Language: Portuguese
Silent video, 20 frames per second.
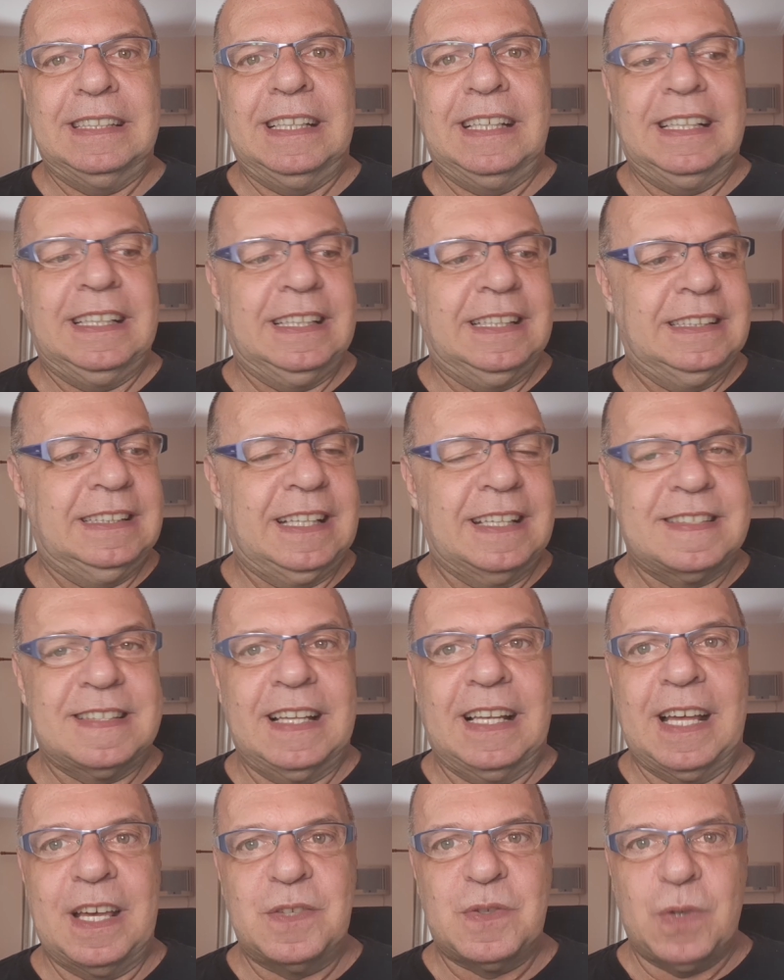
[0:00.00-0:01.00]
da, das
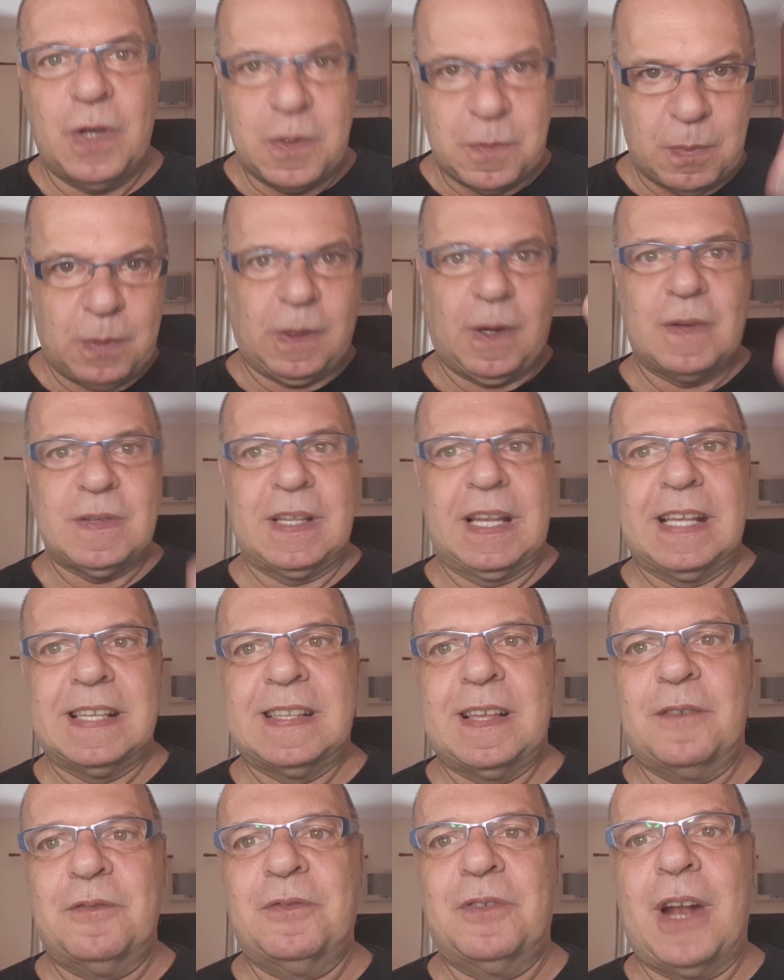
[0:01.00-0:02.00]
eleições por causa
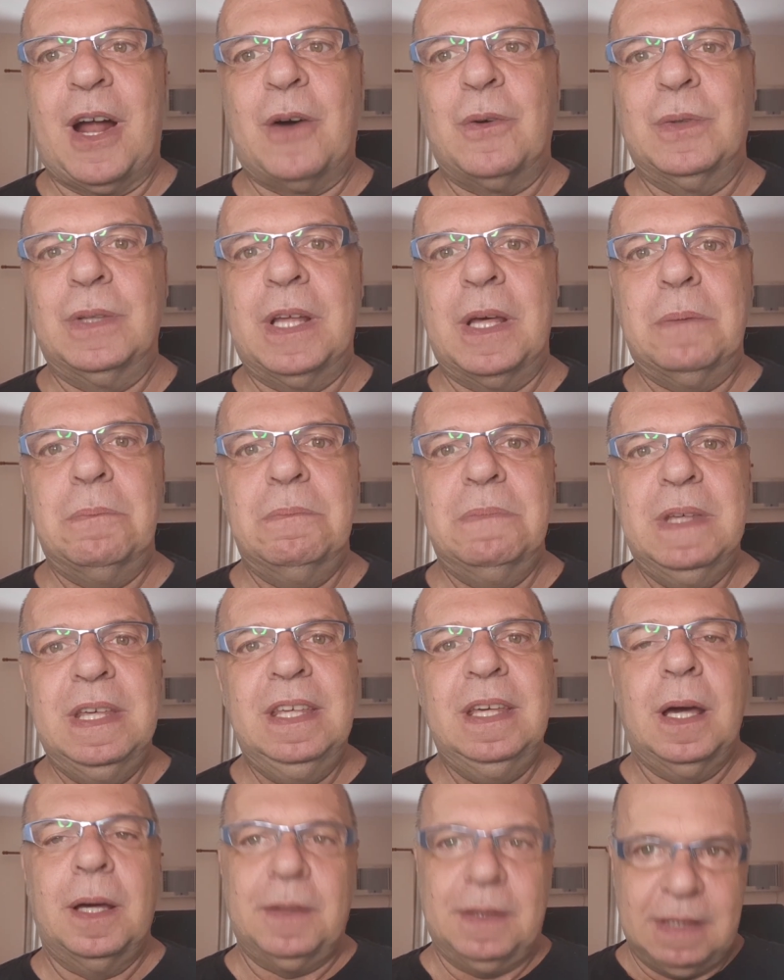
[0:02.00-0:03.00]
dessa
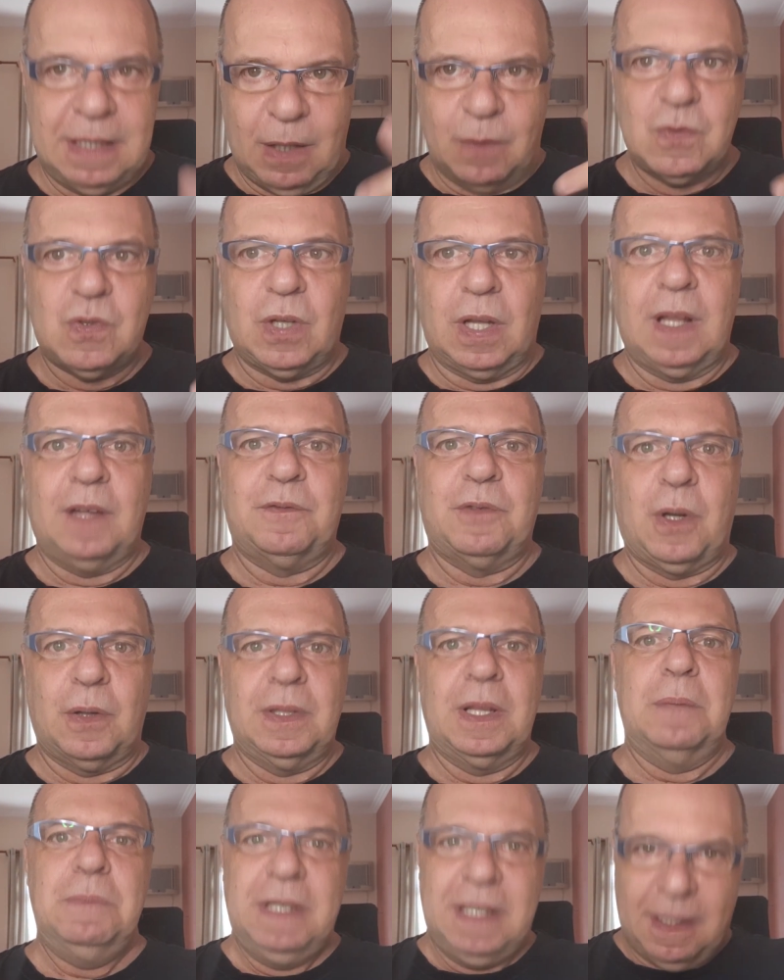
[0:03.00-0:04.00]
fraudemia, não só da
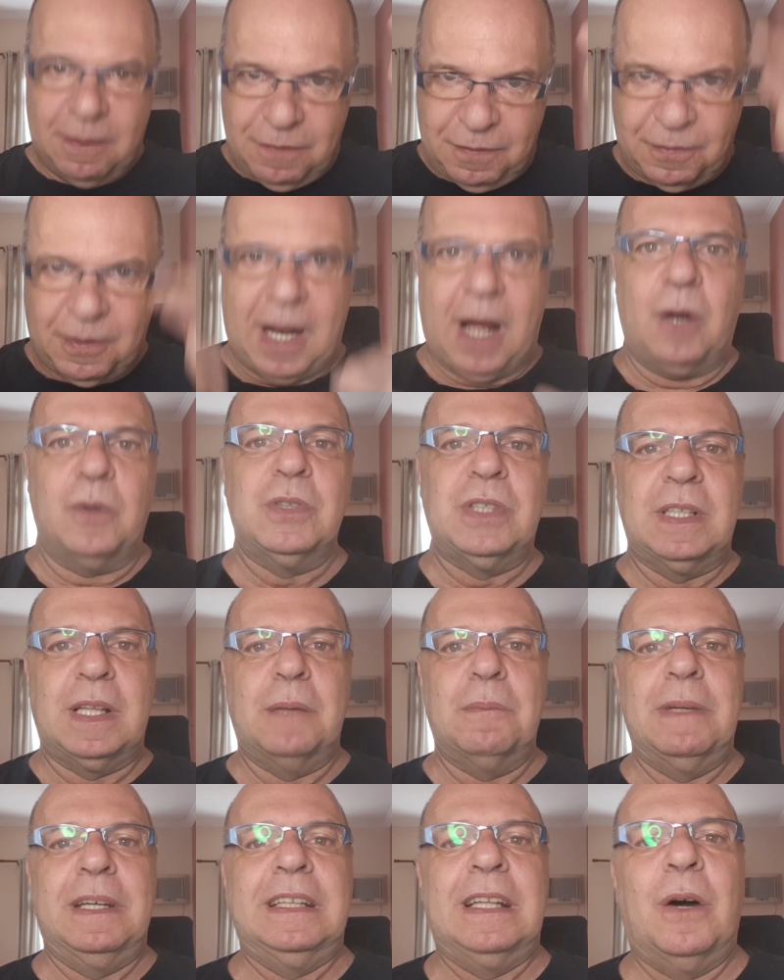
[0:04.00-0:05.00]
fraudemia, fraude
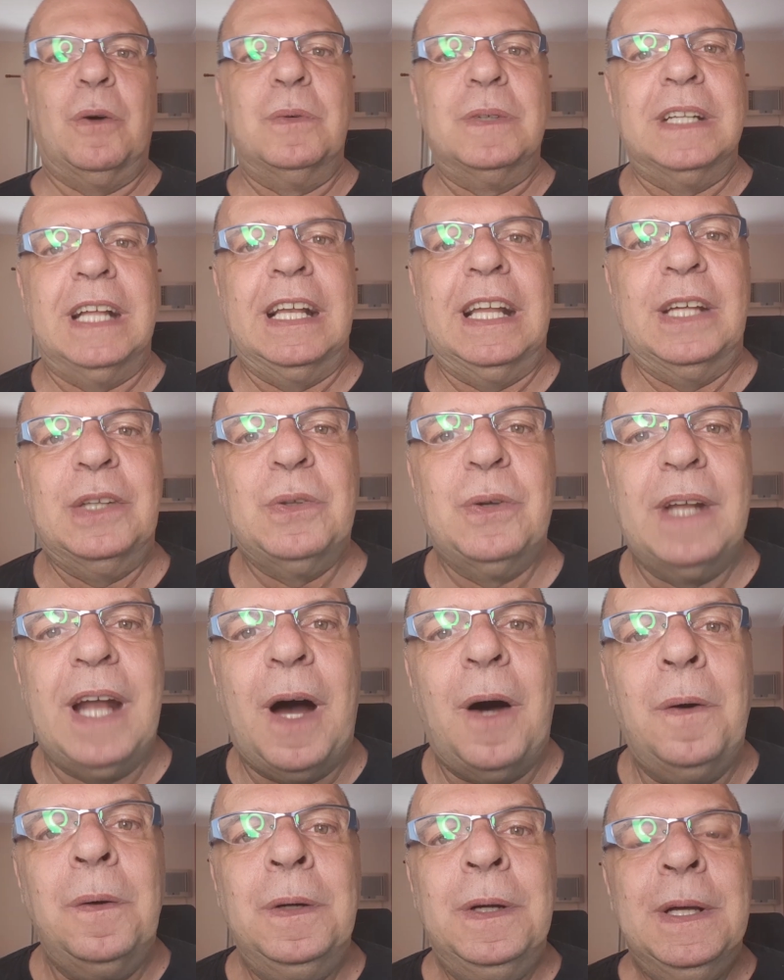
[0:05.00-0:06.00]
também da urna
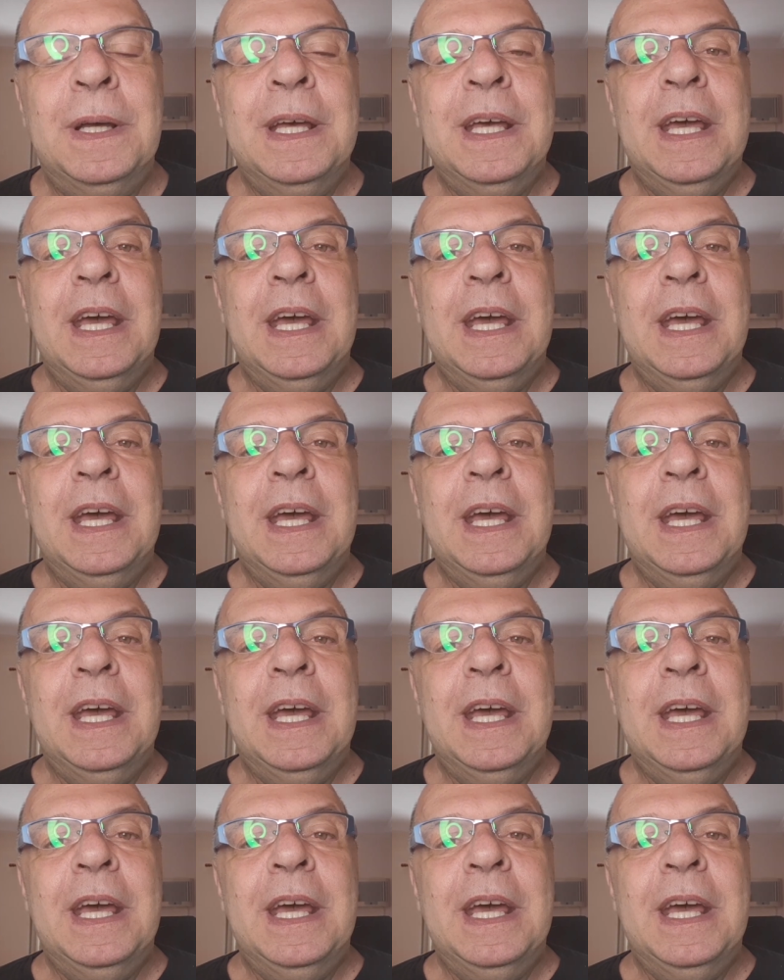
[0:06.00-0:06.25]
eleitoral.